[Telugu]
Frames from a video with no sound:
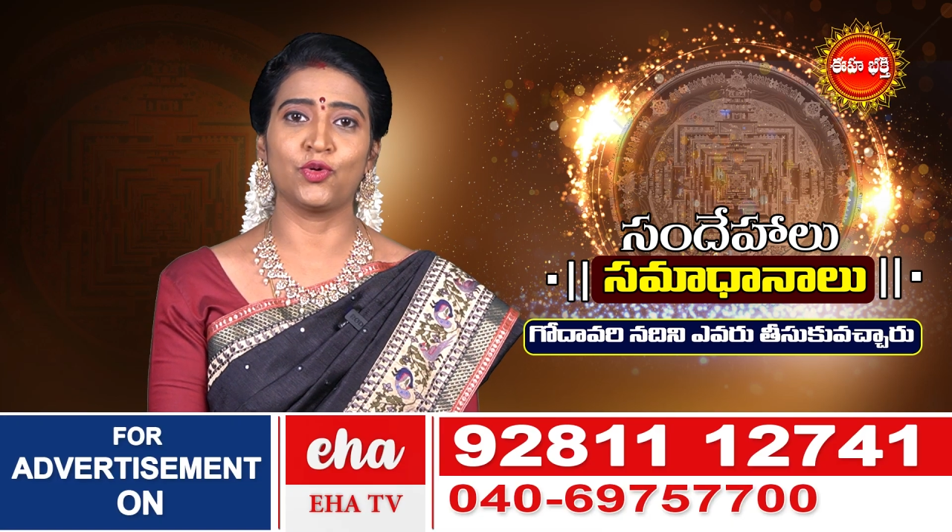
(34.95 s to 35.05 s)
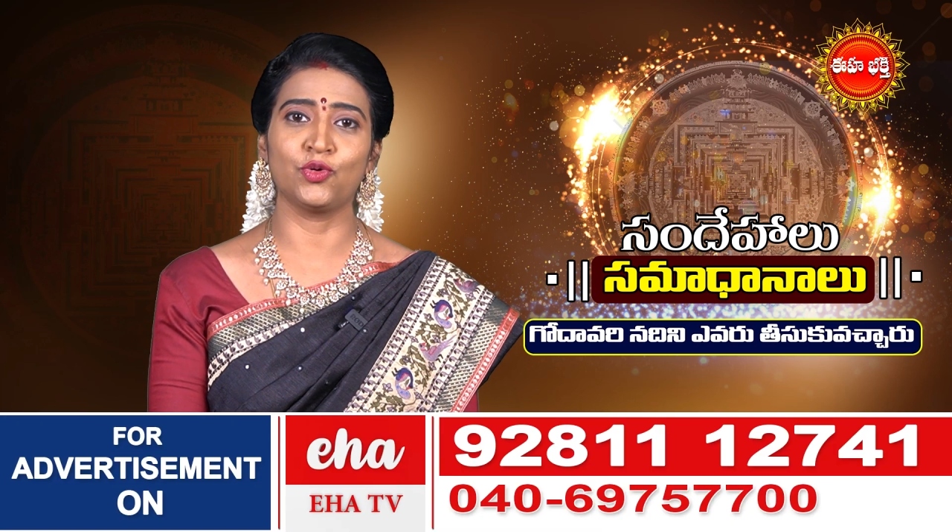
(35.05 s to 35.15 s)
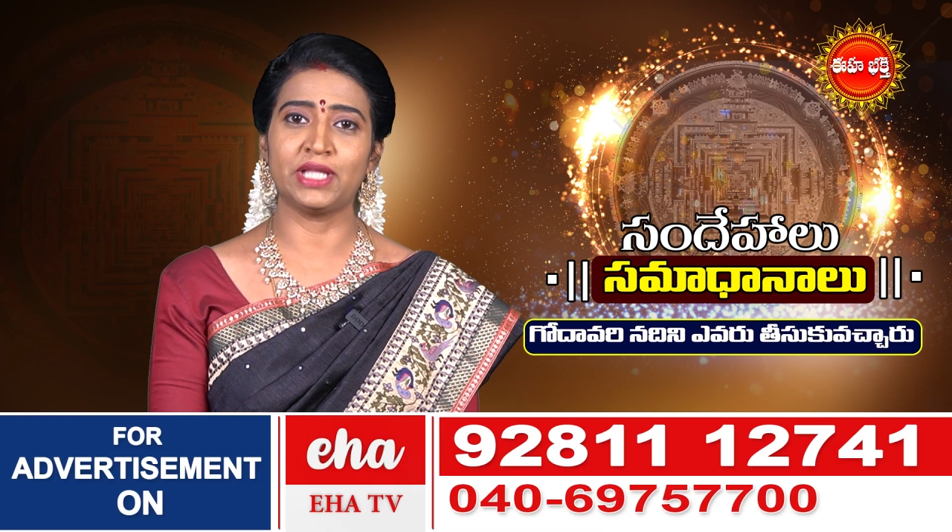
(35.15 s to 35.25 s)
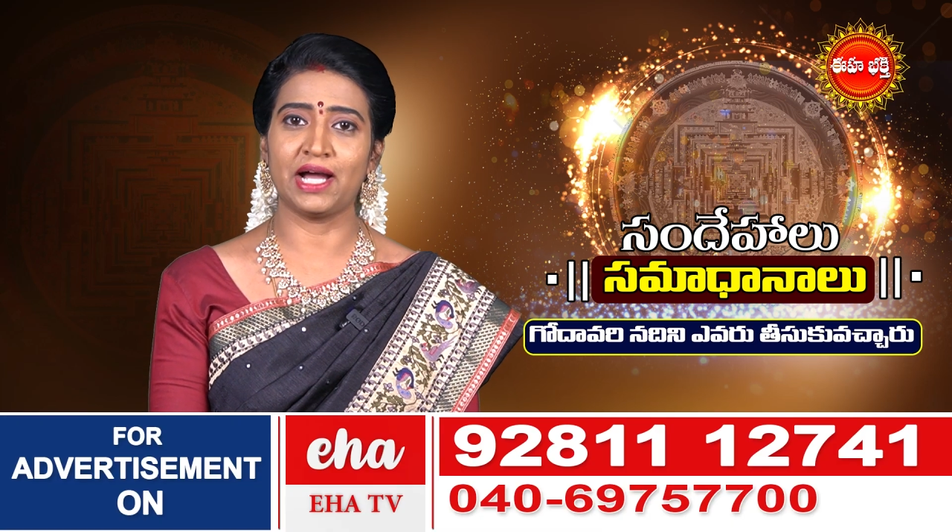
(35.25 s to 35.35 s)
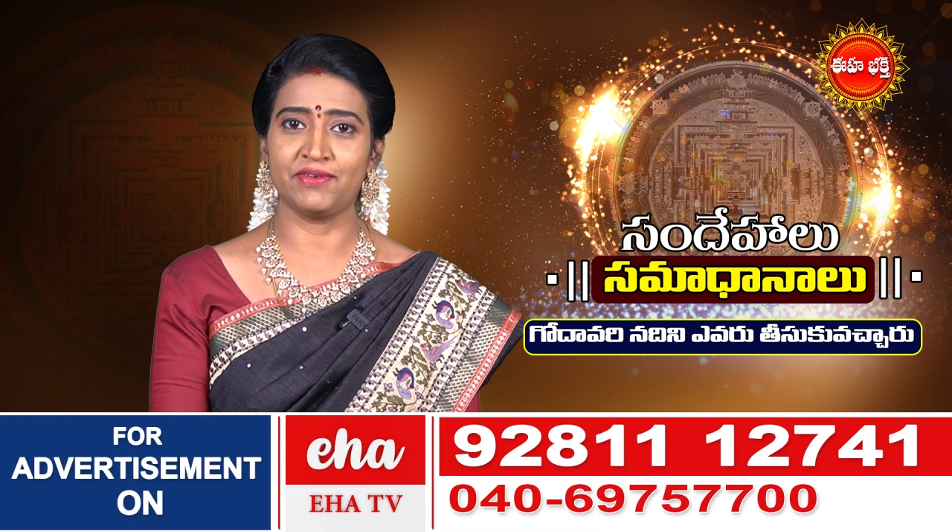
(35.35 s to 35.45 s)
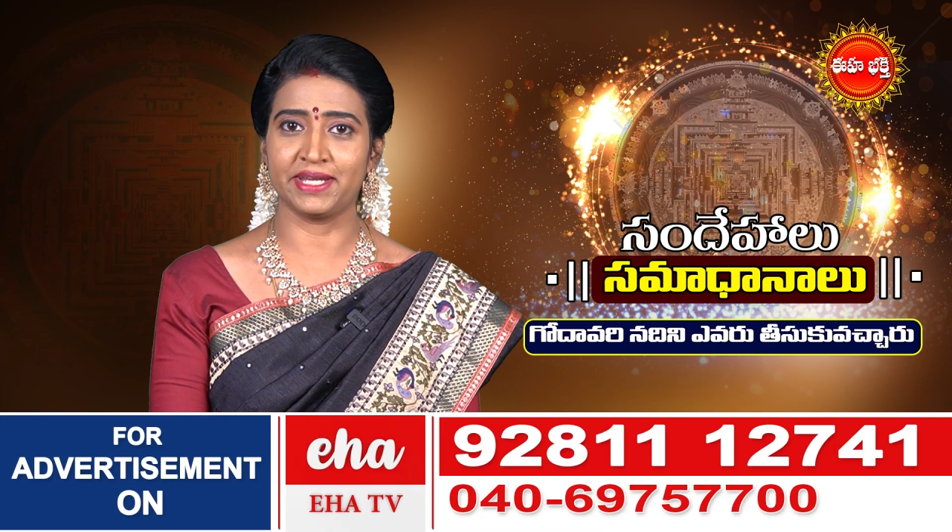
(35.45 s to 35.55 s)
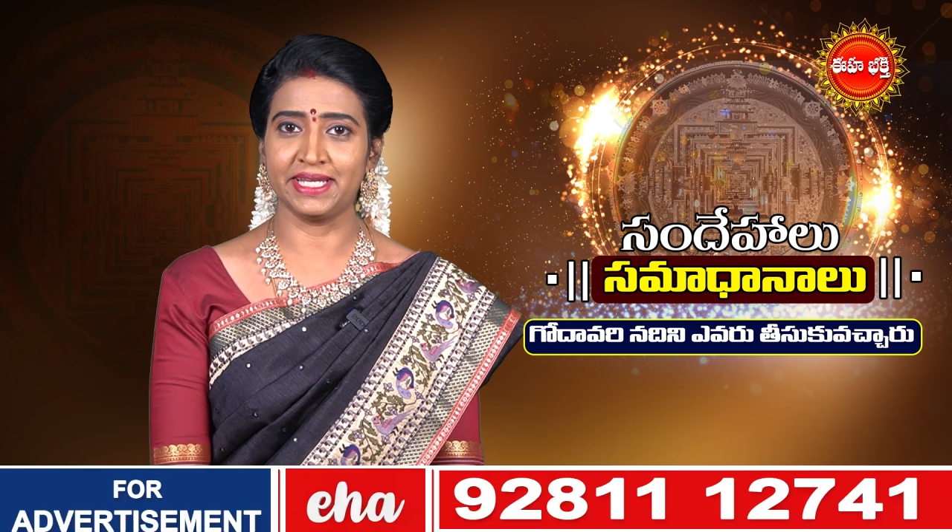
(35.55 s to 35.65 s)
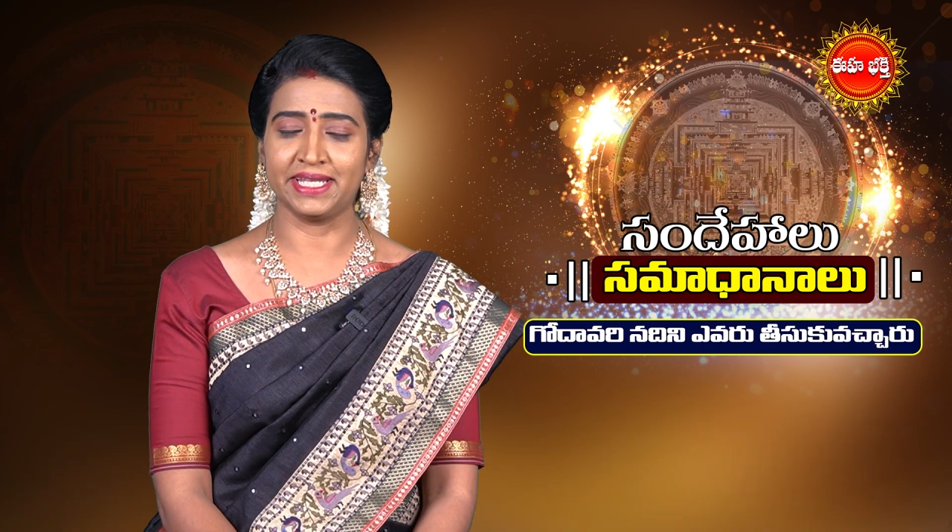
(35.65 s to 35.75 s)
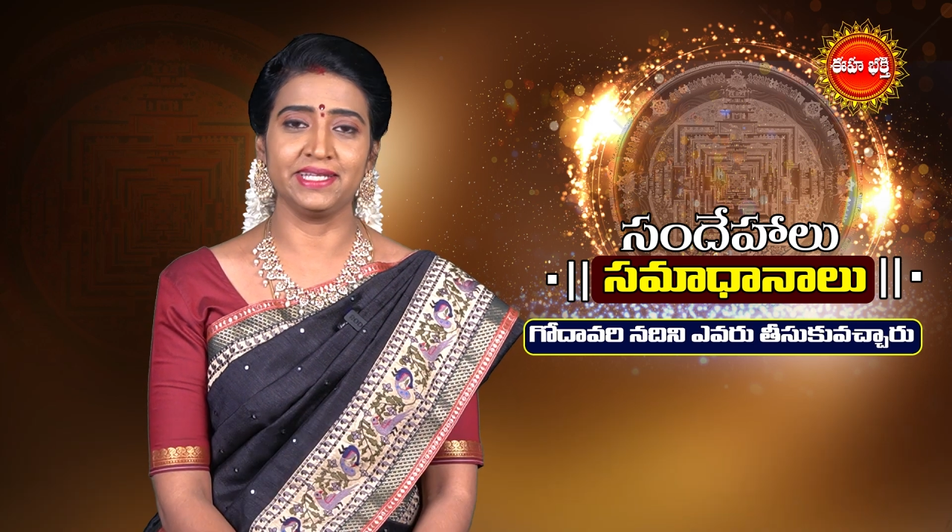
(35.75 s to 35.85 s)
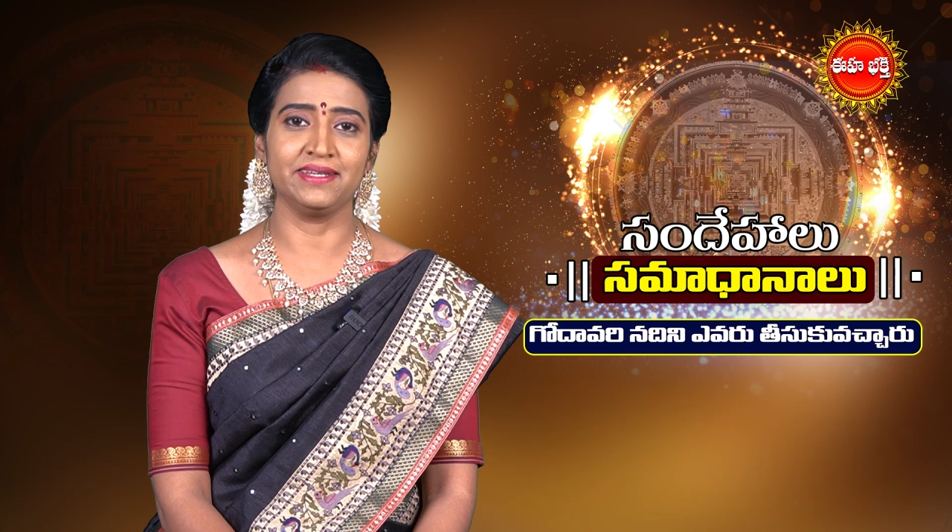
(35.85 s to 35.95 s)
గోదావరి
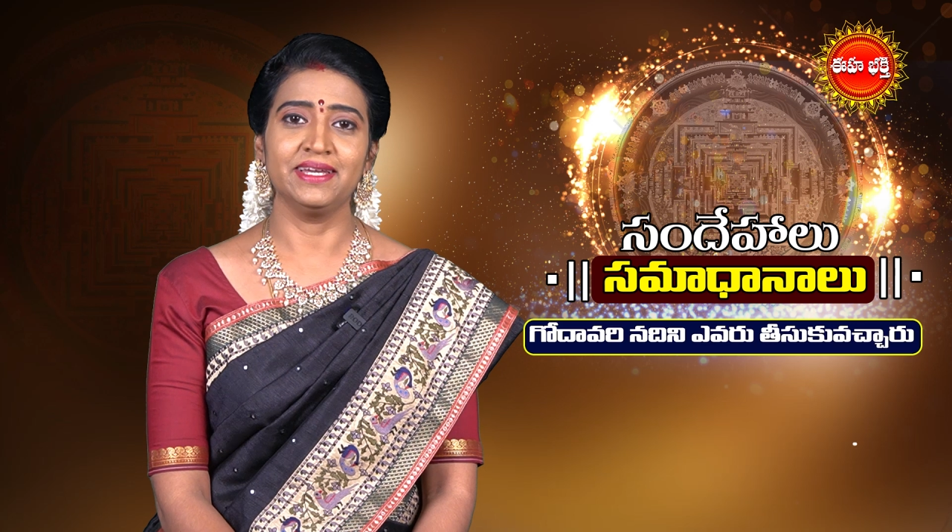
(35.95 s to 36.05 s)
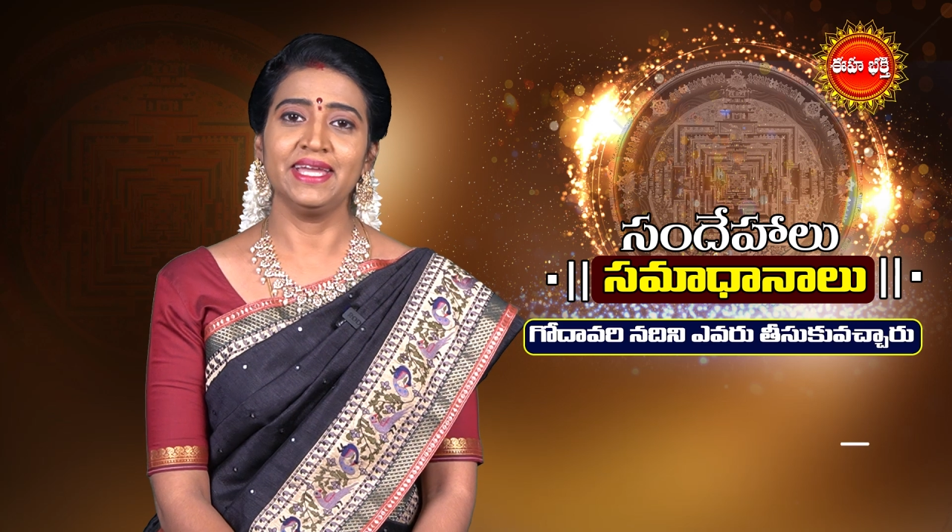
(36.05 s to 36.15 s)
నది